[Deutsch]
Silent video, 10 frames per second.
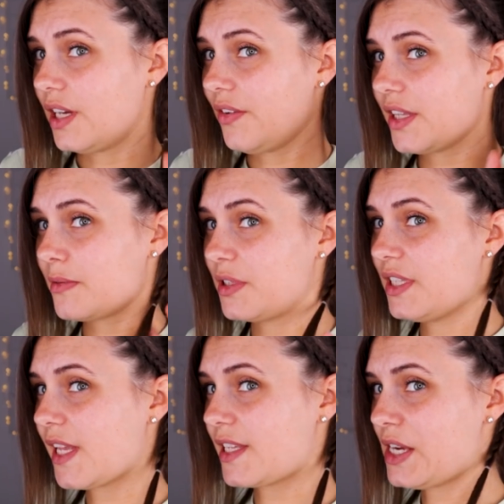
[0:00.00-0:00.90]
Da wir jetzt mit
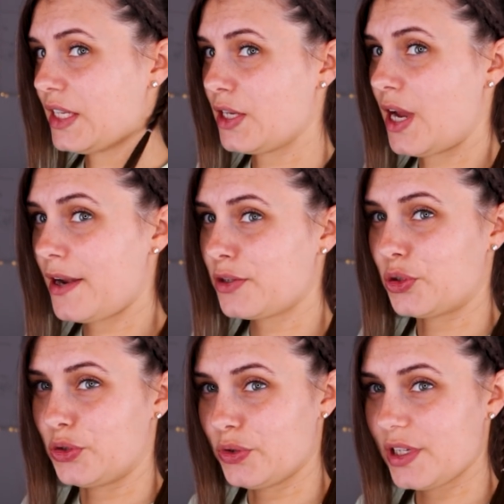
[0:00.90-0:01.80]
dieser Seite hier eigentlich
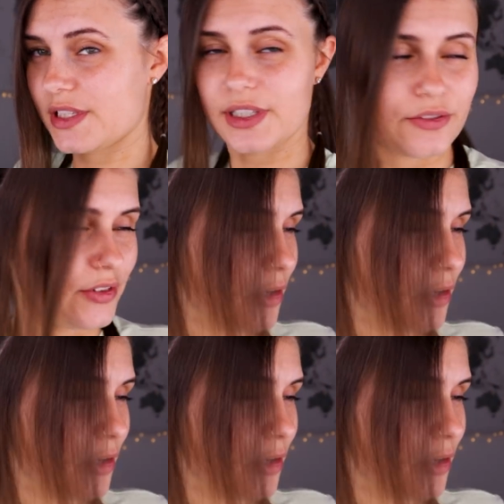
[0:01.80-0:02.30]
schon durch sind,